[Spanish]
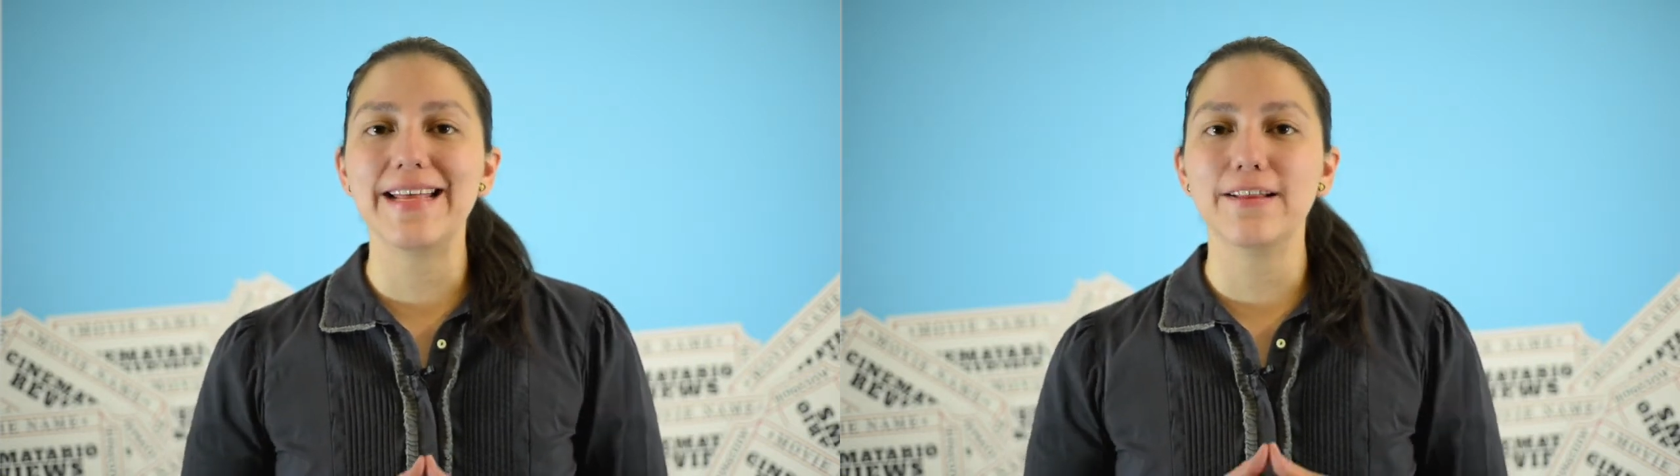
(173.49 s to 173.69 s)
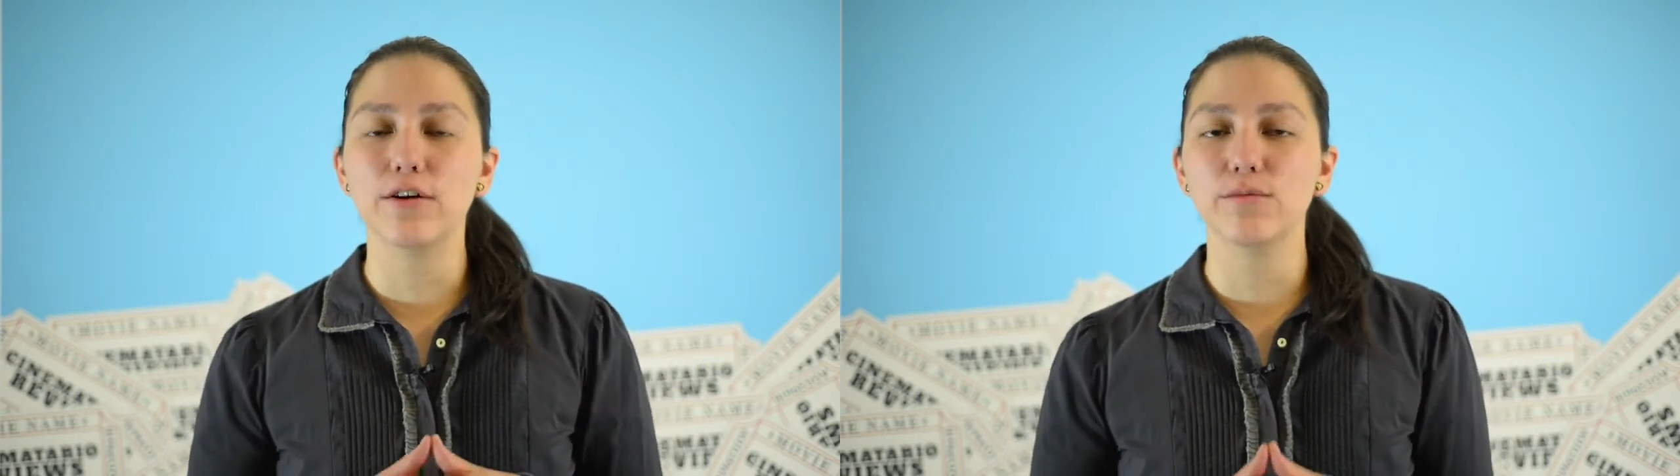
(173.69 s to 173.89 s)

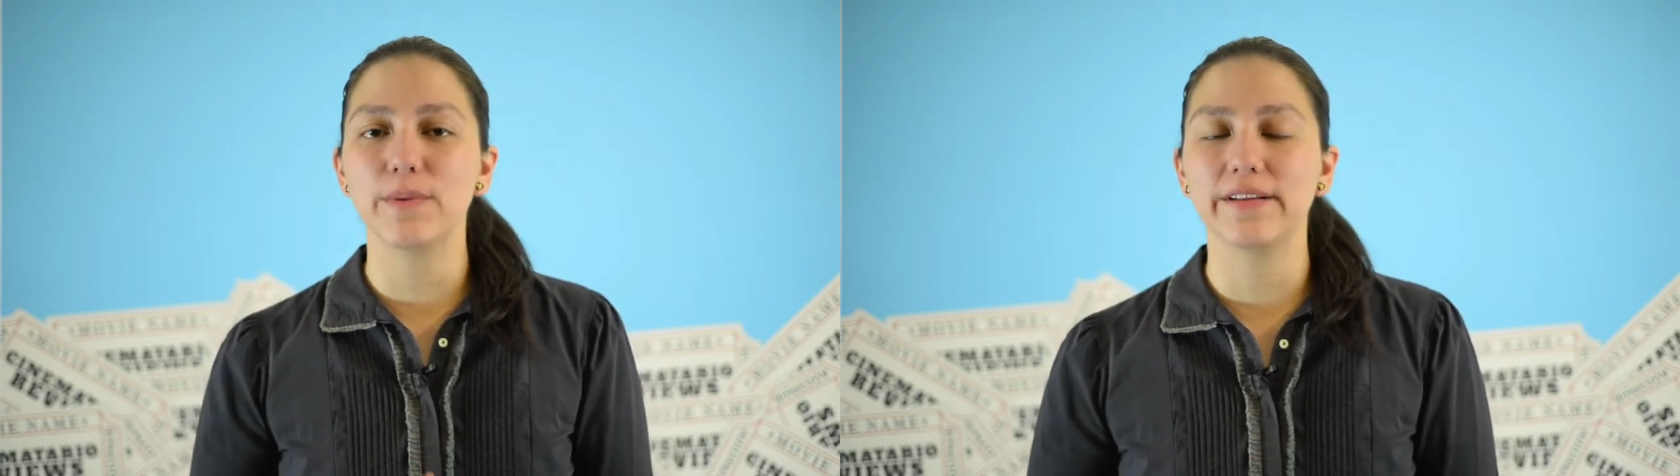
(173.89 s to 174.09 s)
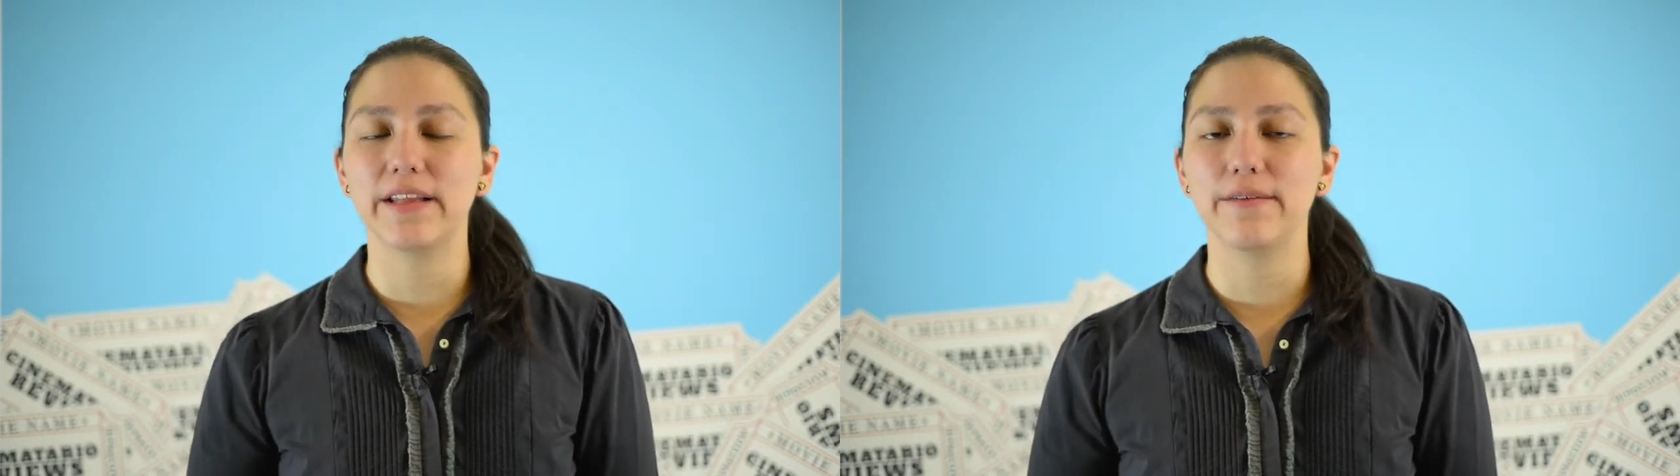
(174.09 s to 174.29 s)

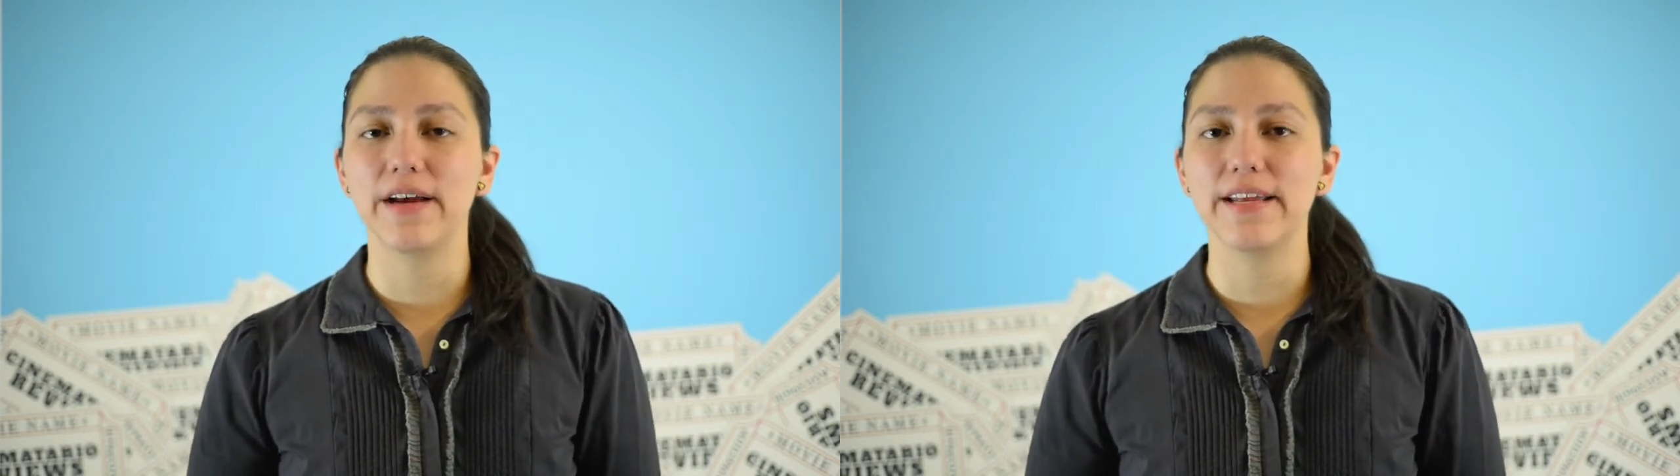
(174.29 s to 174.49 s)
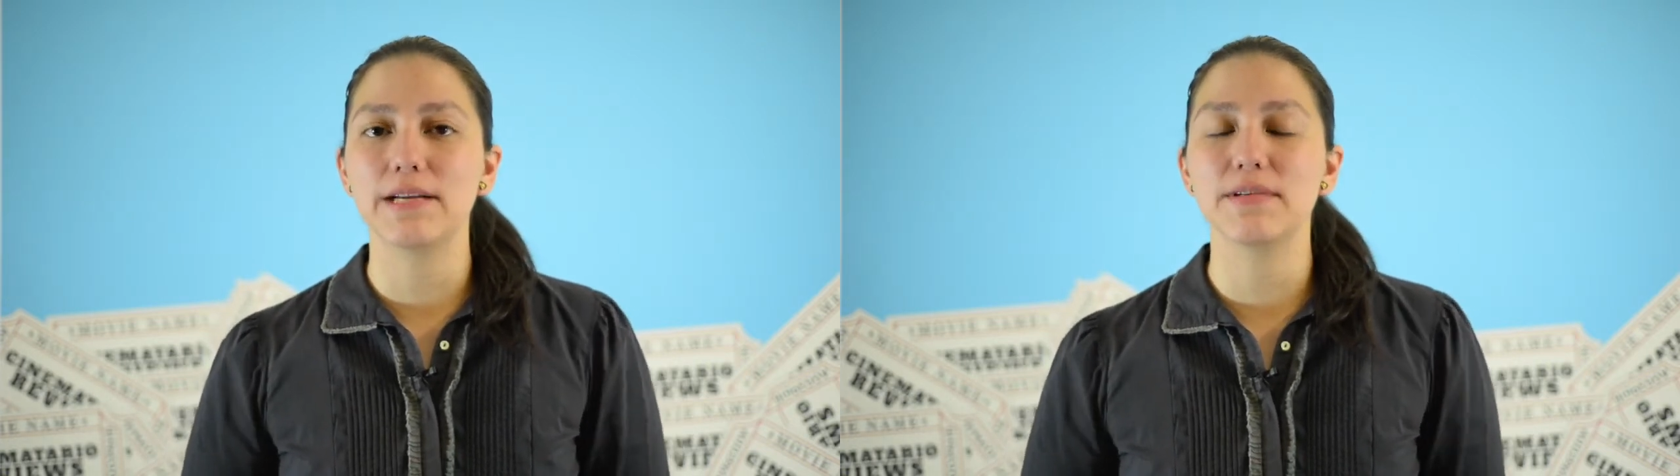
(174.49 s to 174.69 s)

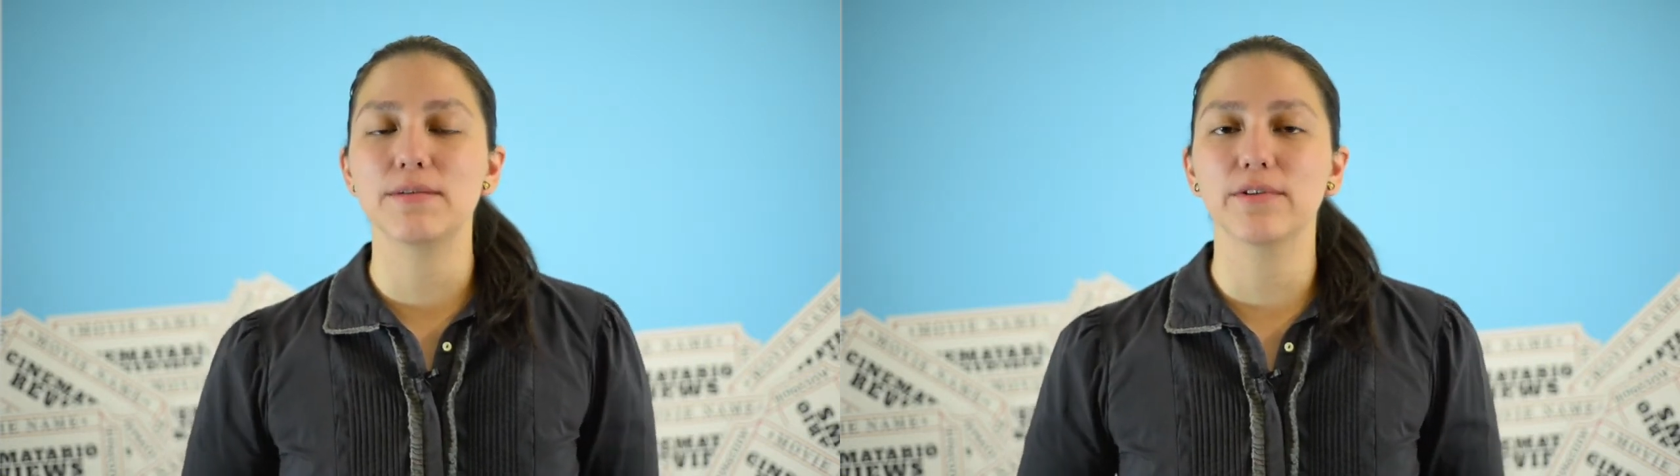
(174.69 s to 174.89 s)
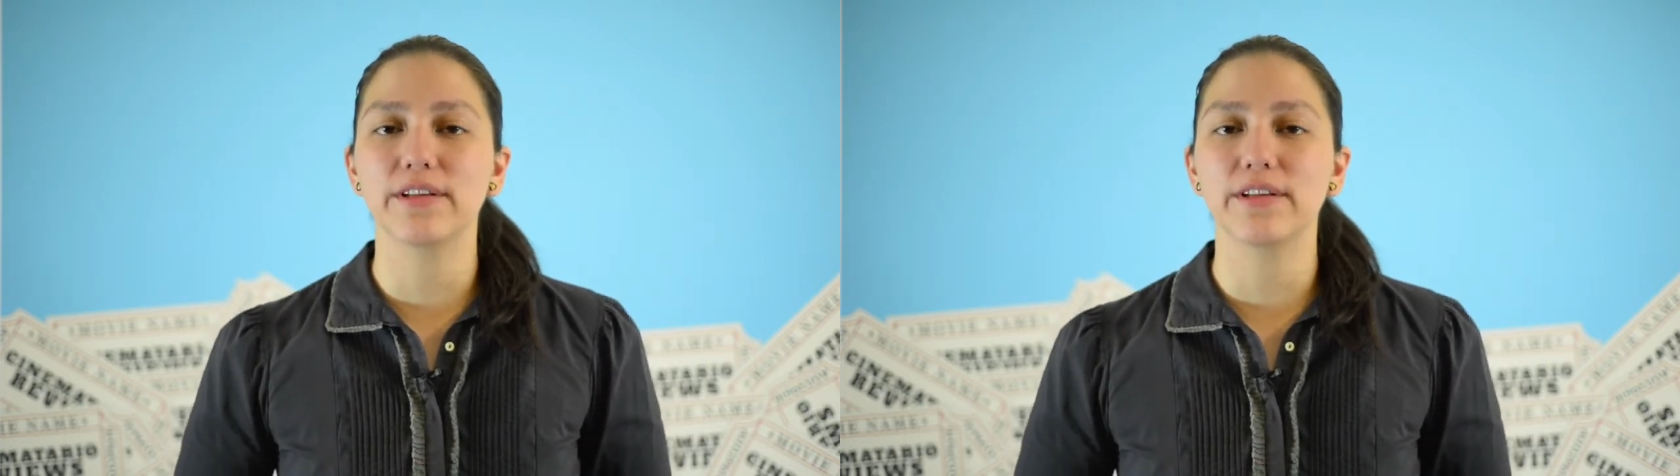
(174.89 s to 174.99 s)
introspectiva y al mismo